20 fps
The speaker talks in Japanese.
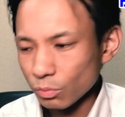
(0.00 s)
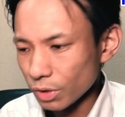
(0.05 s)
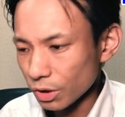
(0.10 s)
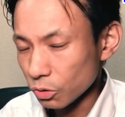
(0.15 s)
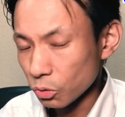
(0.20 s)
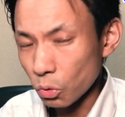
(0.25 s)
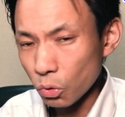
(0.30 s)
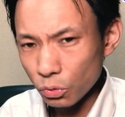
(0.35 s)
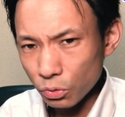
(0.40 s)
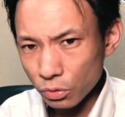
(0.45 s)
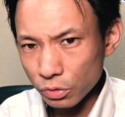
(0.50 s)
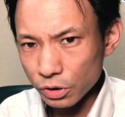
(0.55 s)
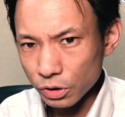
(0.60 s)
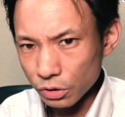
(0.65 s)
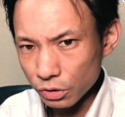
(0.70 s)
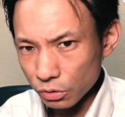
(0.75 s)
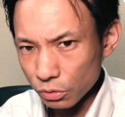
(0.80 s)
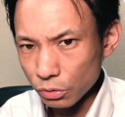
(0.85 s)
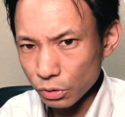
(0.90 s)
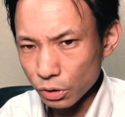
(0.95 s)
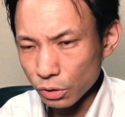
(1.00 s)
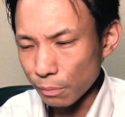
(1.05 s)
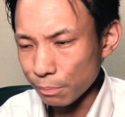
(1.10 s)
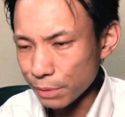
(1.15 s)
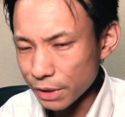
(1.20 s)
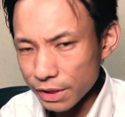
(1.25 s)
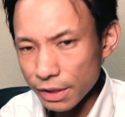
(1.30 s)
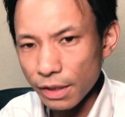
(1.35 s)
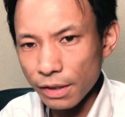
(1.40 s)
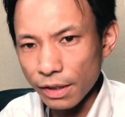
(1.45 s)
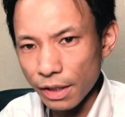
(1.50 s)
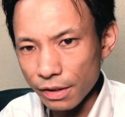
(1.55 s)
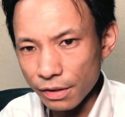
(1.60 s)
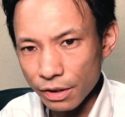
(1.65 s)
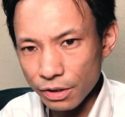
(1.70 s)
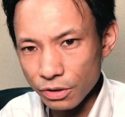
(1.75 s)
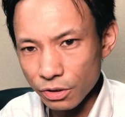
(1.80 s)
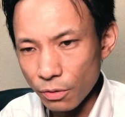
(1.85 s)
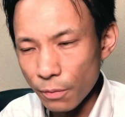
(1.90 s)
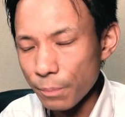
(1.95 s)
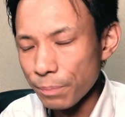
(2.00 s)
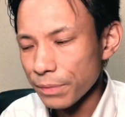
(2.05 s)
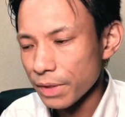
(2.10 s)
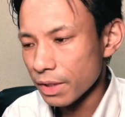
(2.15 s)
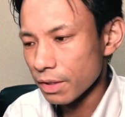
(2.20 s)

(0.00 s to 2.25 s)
まあ、この少しの微差なんですよ